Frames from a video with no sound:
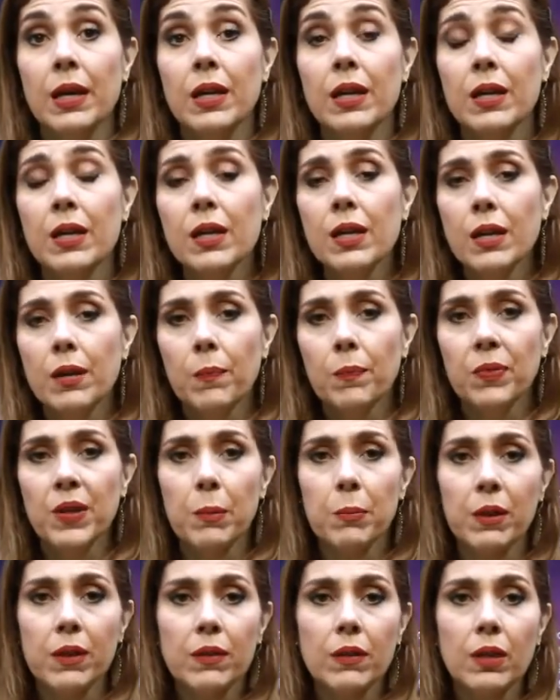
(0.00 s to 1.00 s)
E
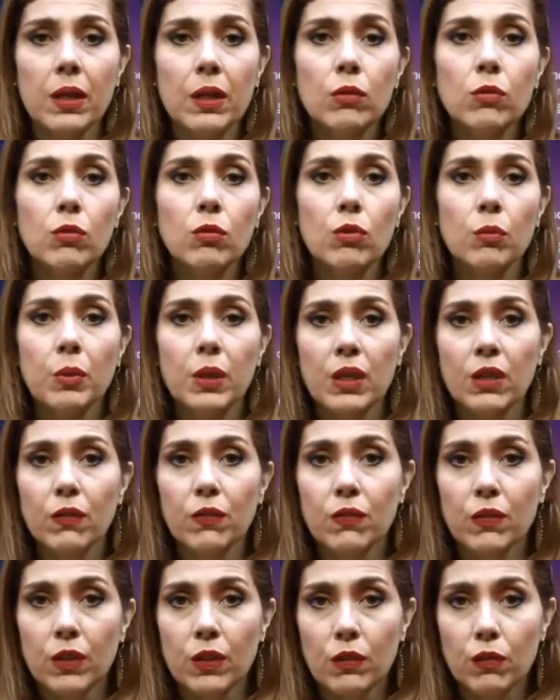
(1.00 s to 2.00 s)
dependendo do
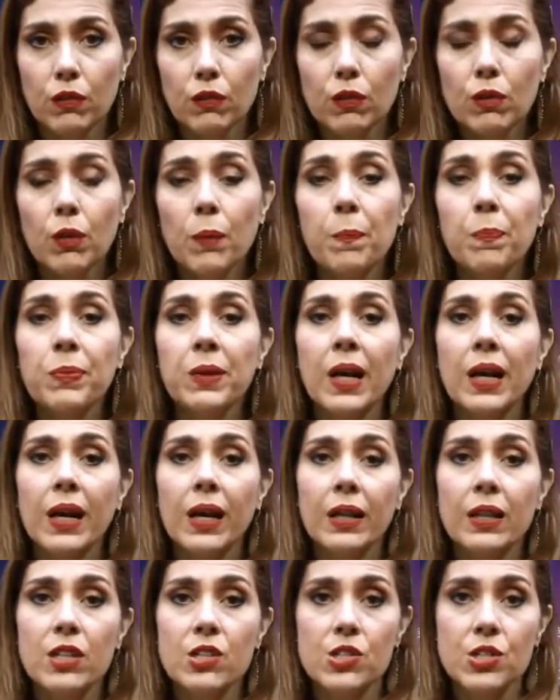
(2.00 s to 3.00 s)
benefício, a
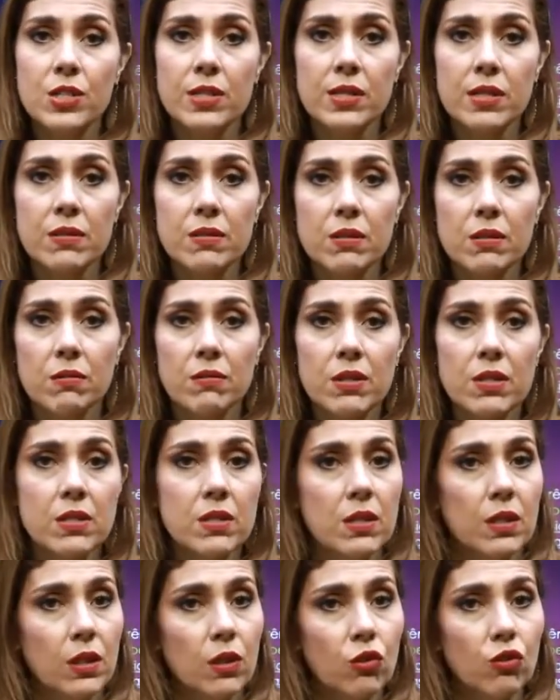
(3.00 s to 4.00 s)
legislação
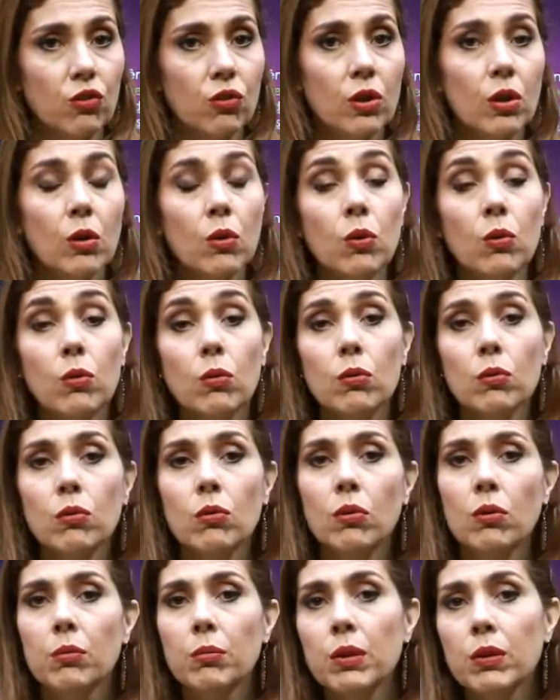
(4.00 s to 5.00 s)
exige um
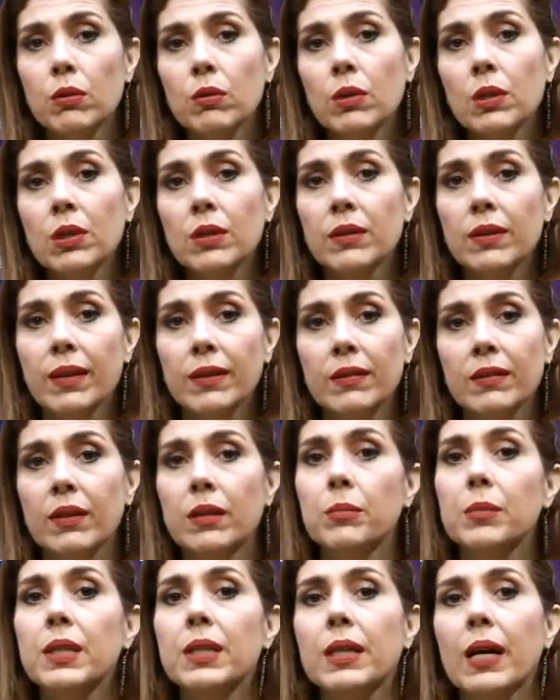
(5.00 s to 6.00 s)
número
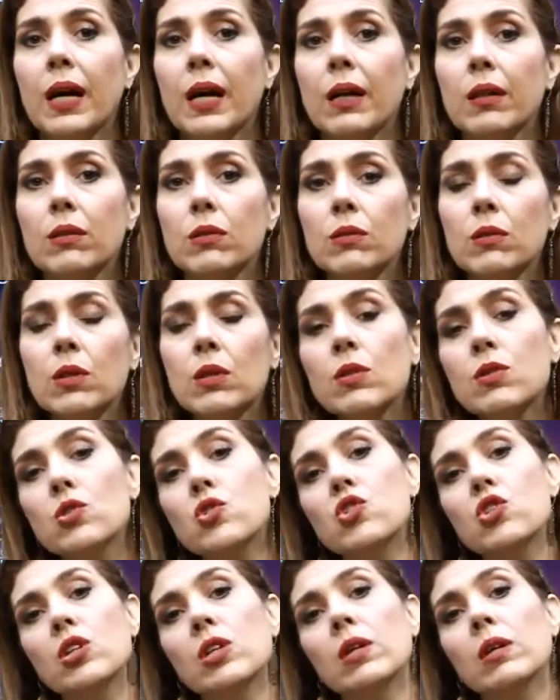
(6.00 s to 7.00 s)
determinado
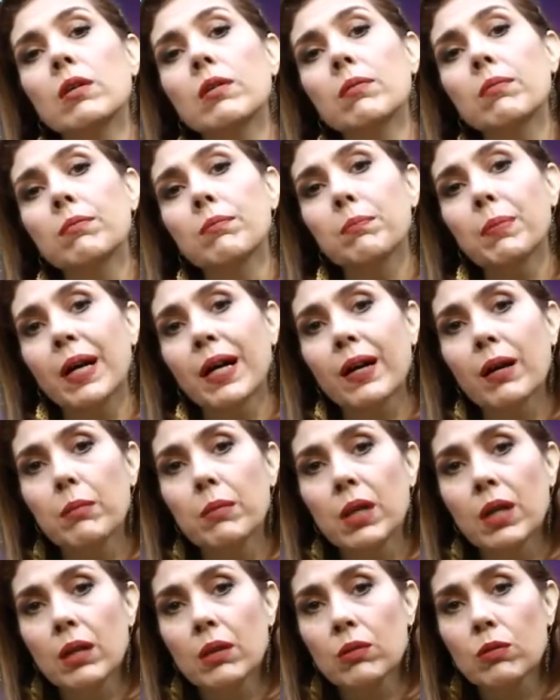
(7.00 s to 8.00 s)
de
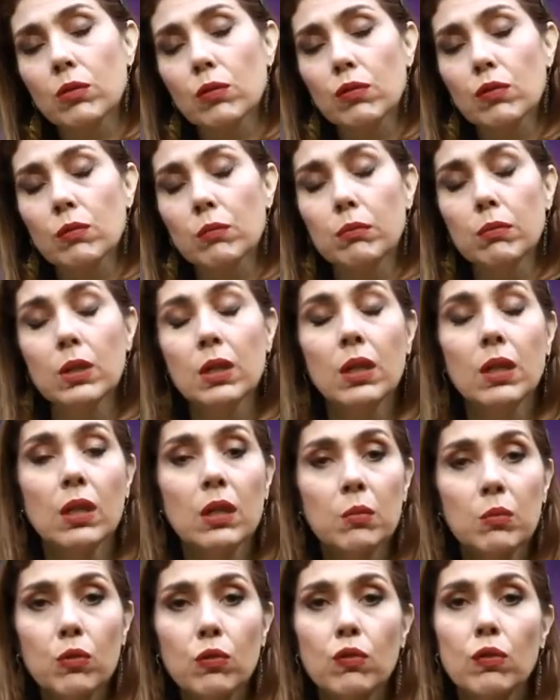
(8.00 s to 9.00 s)
pagamentos
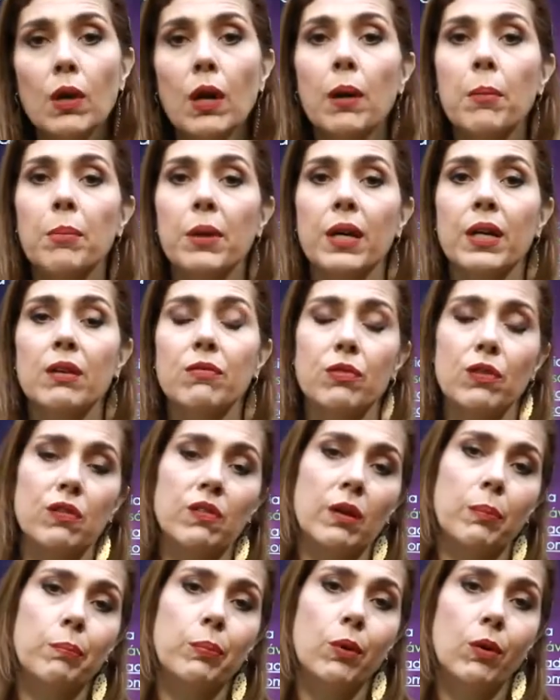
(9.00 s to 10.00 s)
mínimos para que você
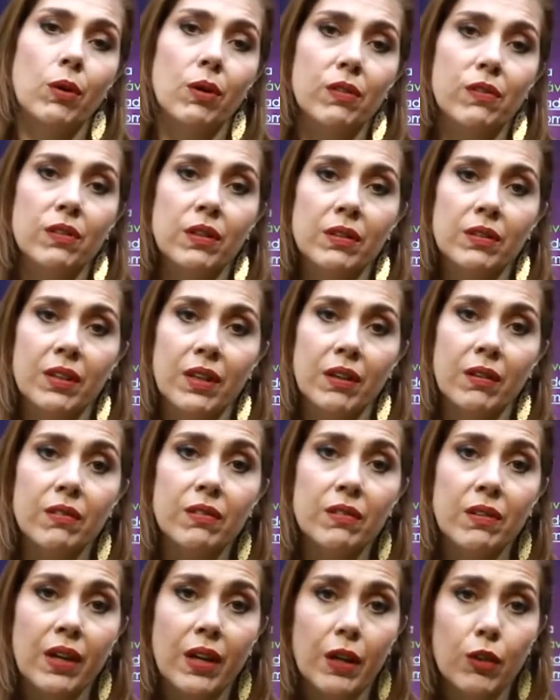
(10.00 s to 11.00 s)
possa ter
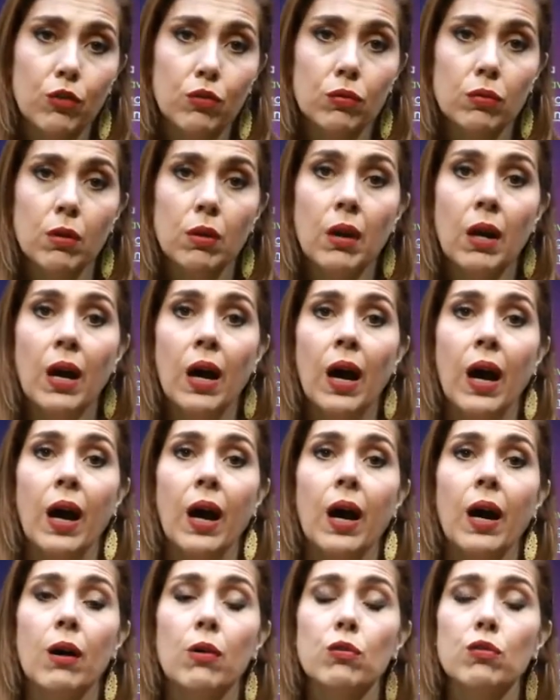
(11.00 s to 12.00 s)
acesso a
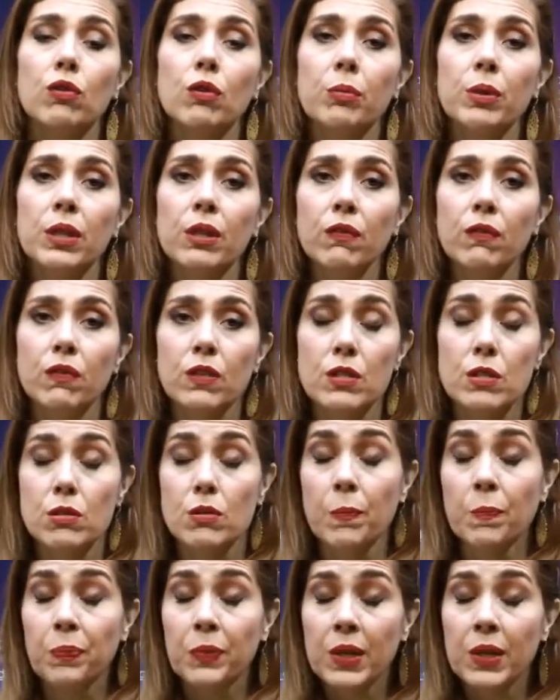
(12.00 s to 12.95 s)
ao seu benefício.